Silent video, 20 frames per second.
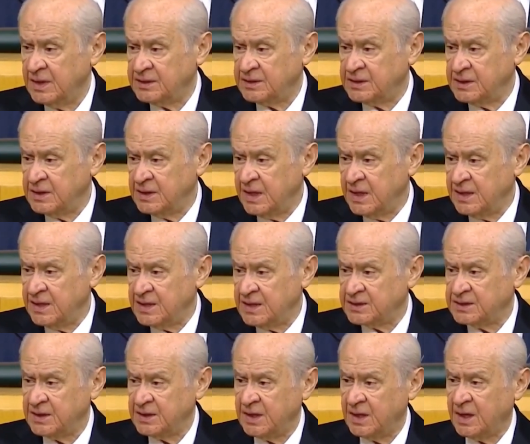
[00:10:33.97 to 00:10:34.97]
nesilden
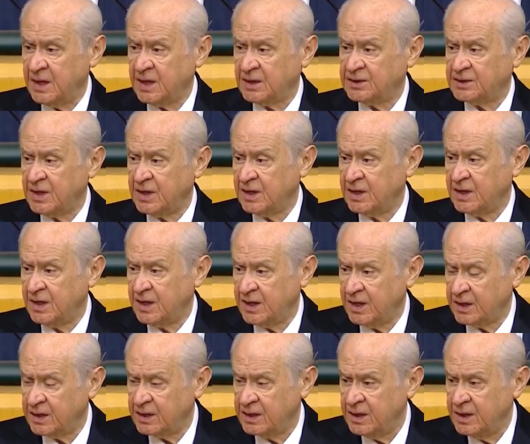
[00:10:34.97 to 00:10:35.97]
nesile
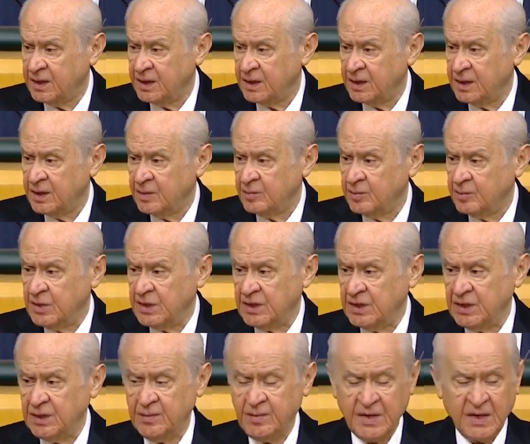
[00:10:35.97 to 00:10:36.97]
aktarılarak bir
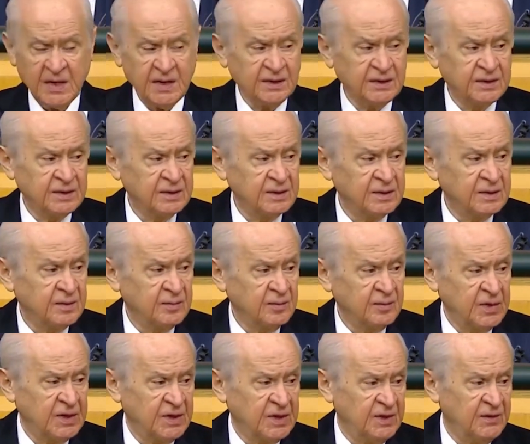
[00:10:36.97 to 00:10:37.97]
ibret,
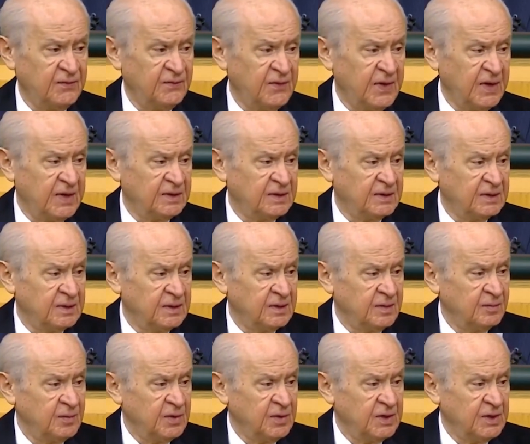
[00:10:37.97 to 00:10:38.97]
bir iffet,
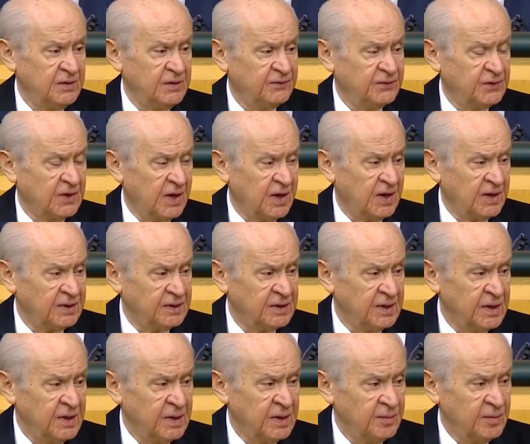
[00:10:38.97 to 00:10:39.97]
bir
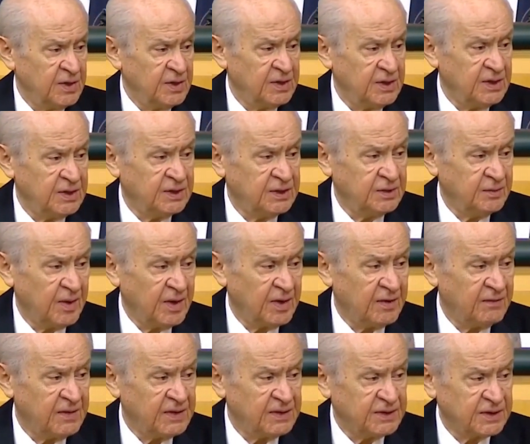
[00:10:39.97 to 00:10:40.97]
iftar, bir
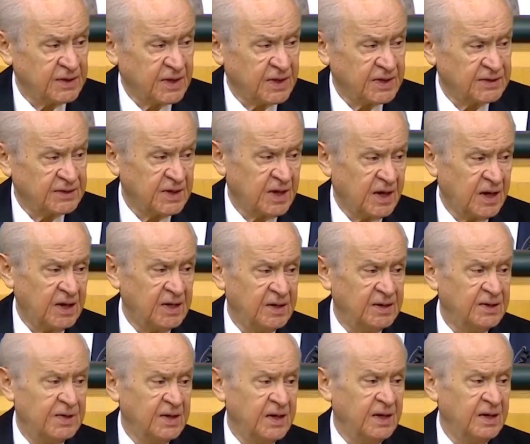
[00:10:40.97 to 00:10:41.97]
itibar vesikası
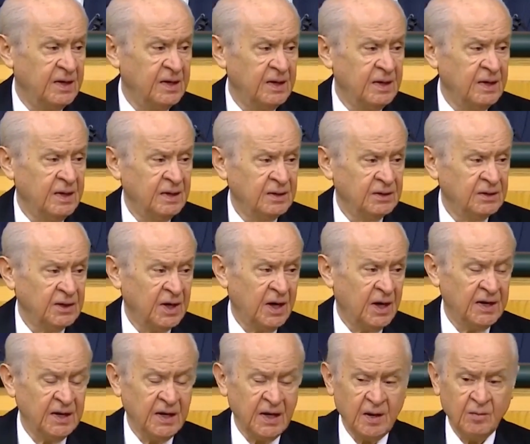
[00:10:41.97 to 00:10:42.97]
halinde
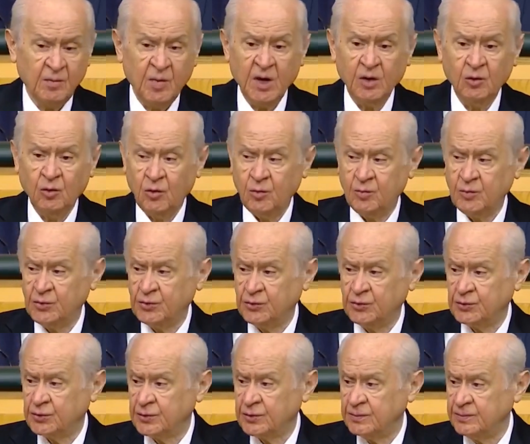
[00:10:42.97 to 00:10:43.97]
tarihe mal
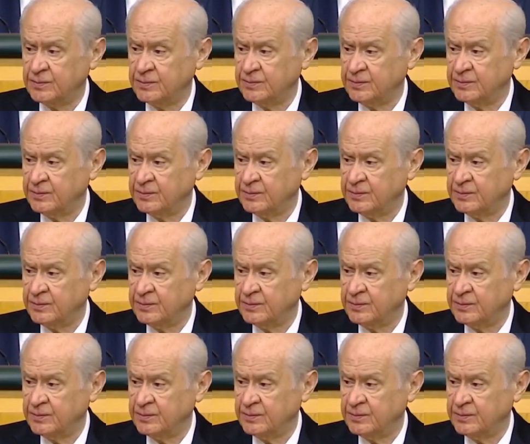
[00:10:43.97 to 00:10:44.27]
olmuştur.